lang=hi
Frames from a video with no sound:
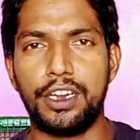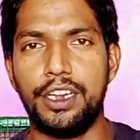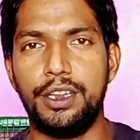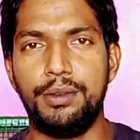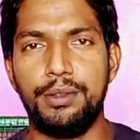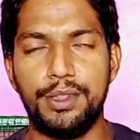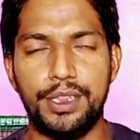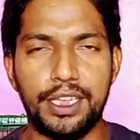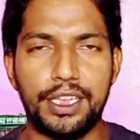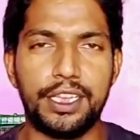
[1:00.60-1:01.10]

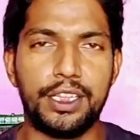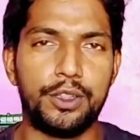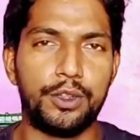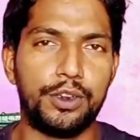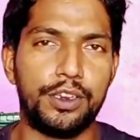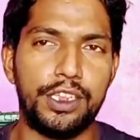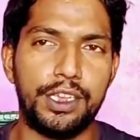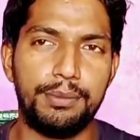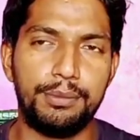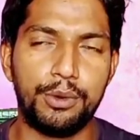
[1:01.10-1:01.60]
करने में दिक्कत
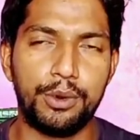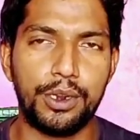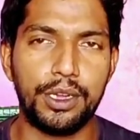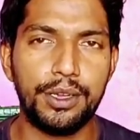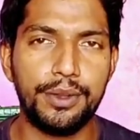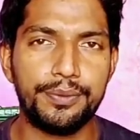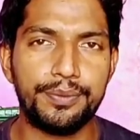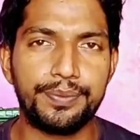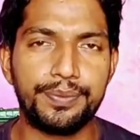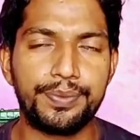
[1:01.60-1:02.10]
हो रही है
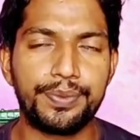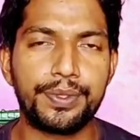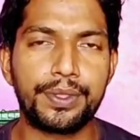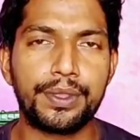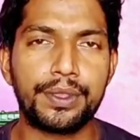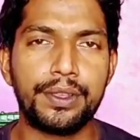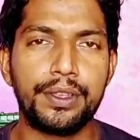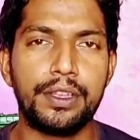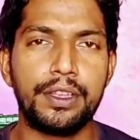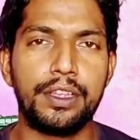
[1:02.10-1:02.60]
पूरा
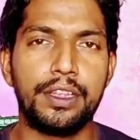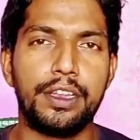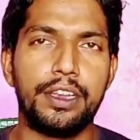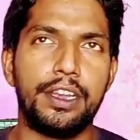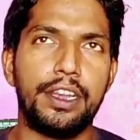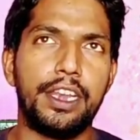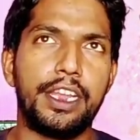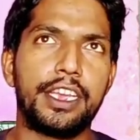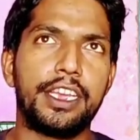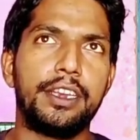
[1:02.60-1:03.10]

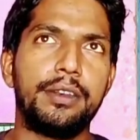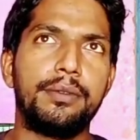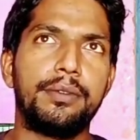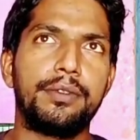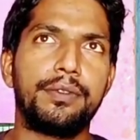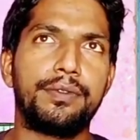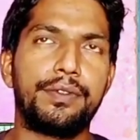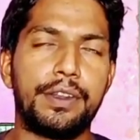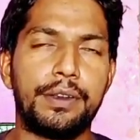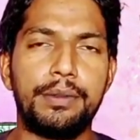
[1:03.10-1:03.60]
लेकिन
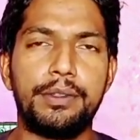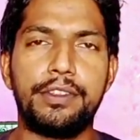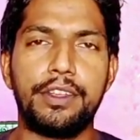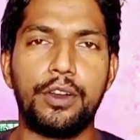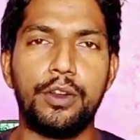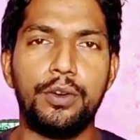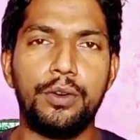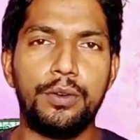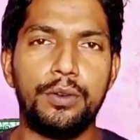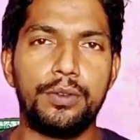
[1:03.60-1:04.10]
फिर भी
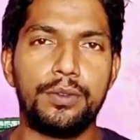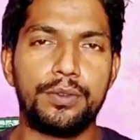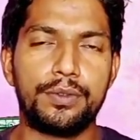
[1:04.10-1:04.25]
चलो